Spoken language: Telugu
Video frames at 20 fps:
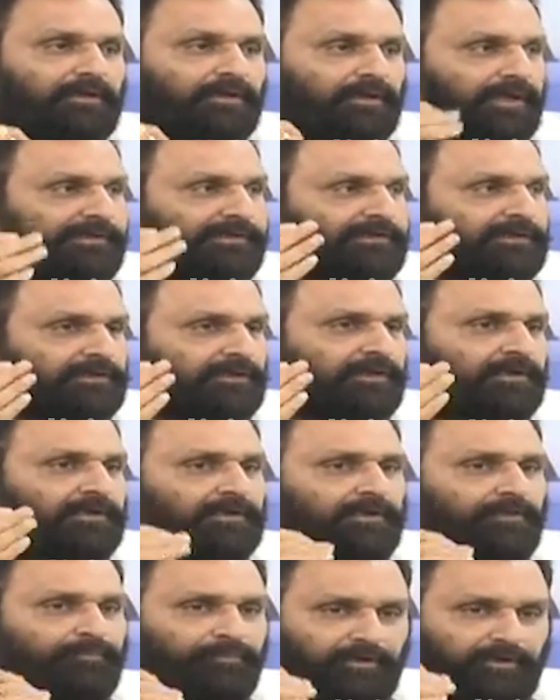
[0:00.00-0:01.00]

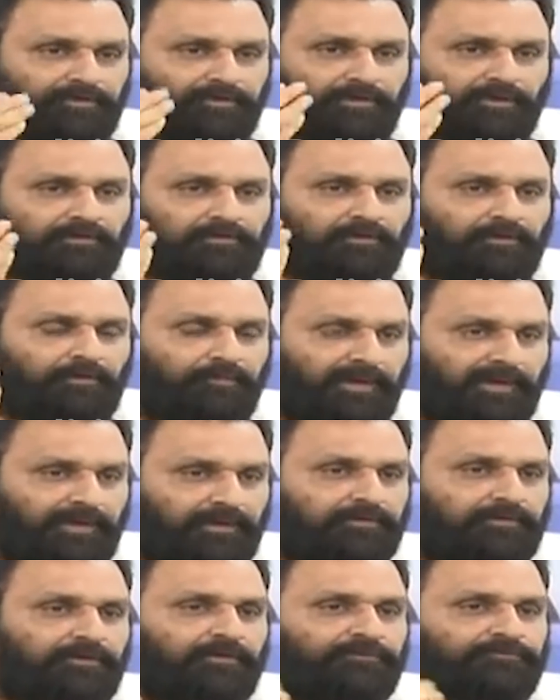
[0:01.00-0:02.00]
రాజకీయంగా ప్రత్యర్థులు మన
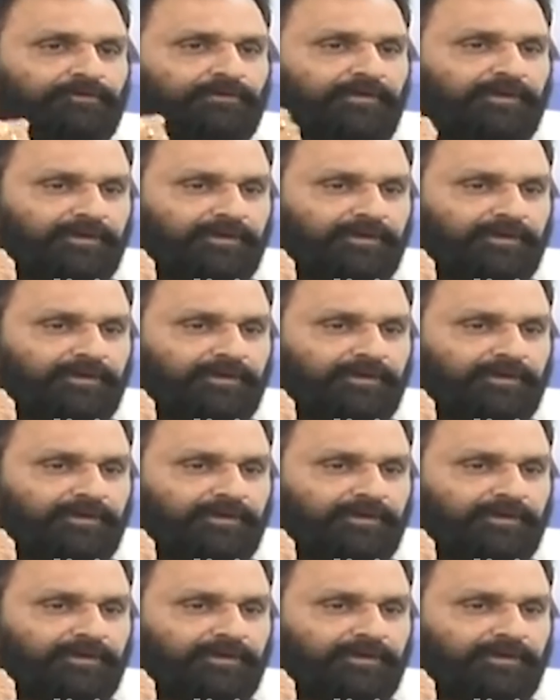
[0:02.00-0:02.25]
కేసులో